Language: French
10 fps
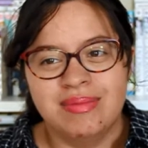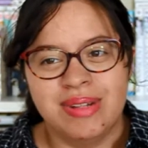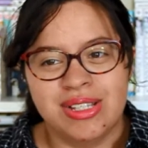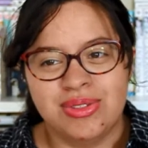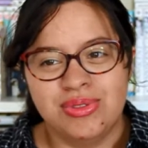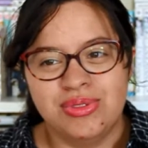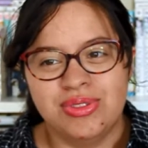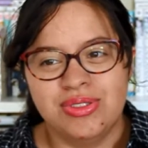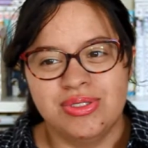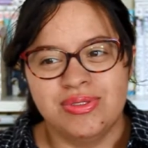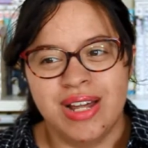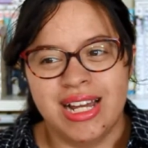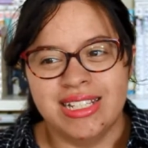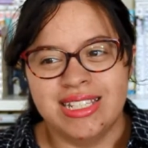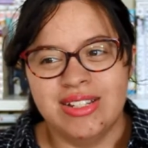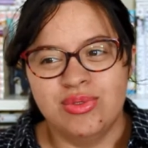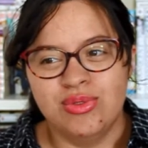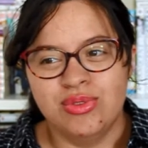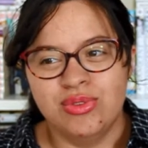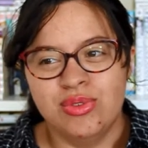Parce que euh, voilà, c'est
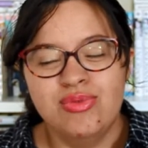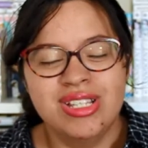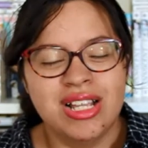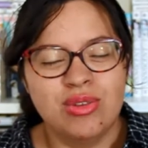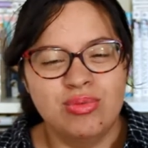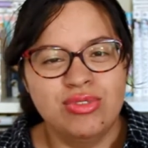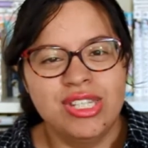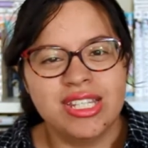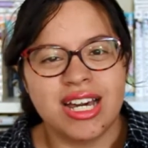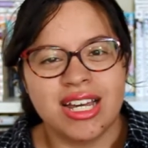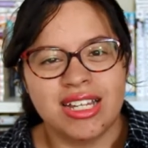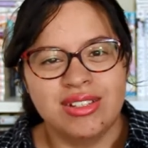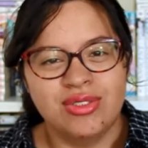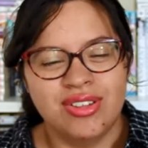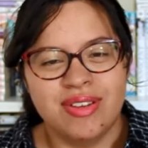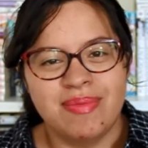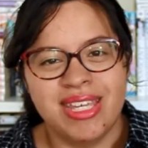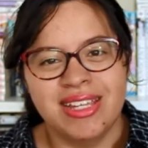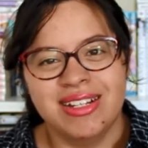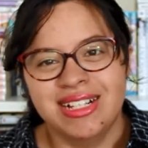le, Weasley le plus discret de la
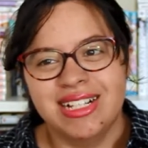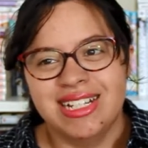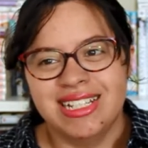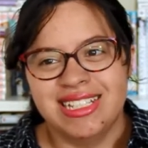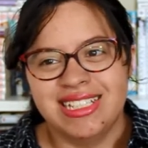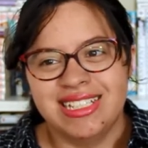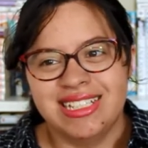famille. Et,